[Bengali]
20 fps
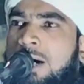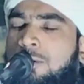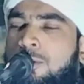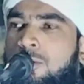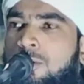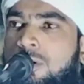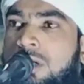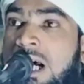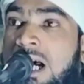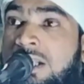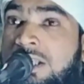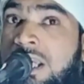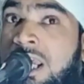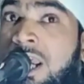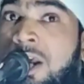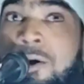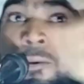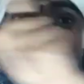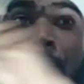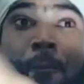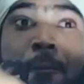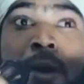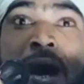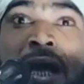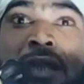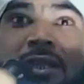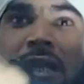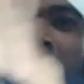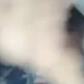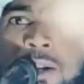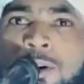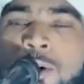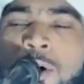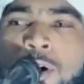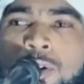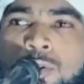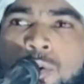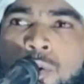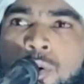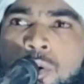কারোর কাছে মাথা
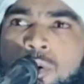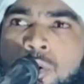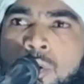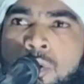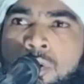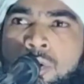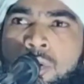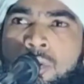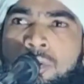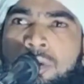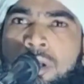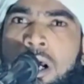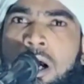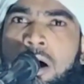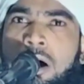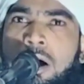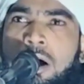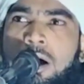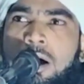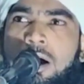নত করো না